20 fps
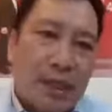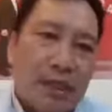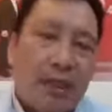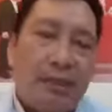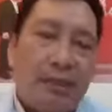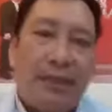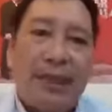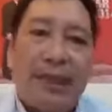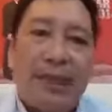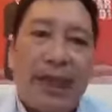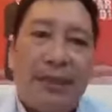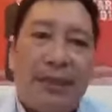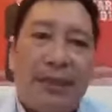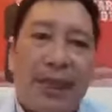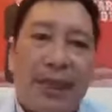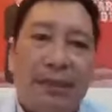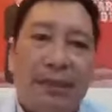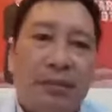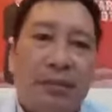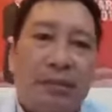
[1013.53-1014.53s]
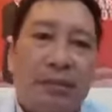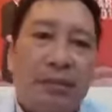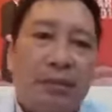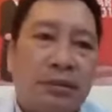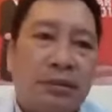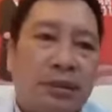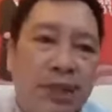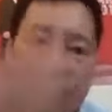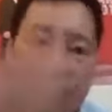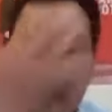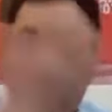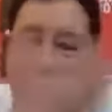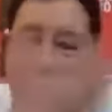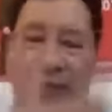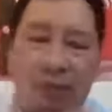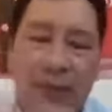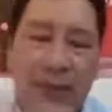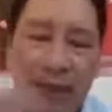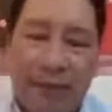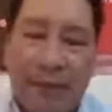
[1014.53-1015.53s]
nhưng mà cá biệt trên mặt
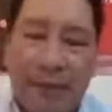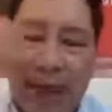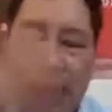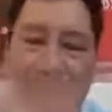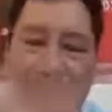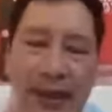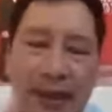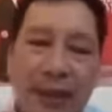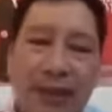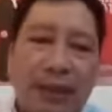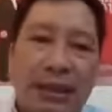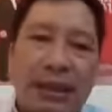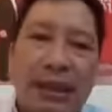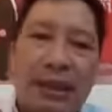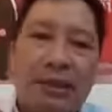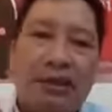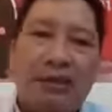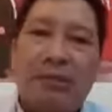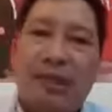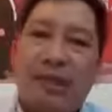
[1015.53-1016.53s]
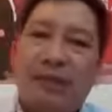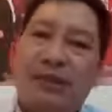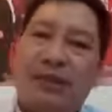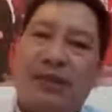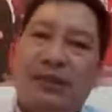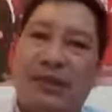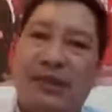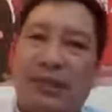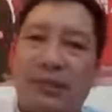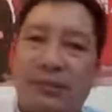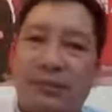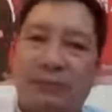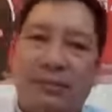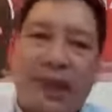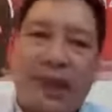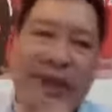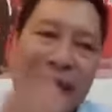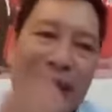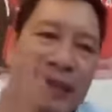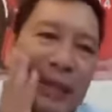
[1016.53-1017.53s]
của các bạn á, có những cái dùng bạn ưa thích
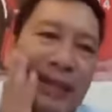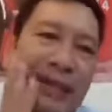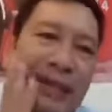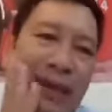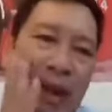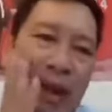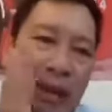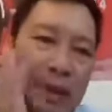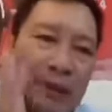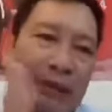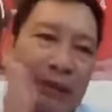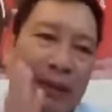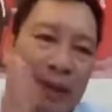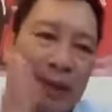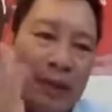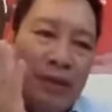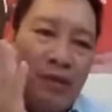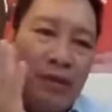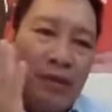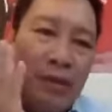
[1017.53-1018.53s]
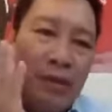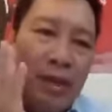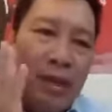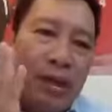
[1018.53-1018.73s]
bạn kỳ cọ được nhiều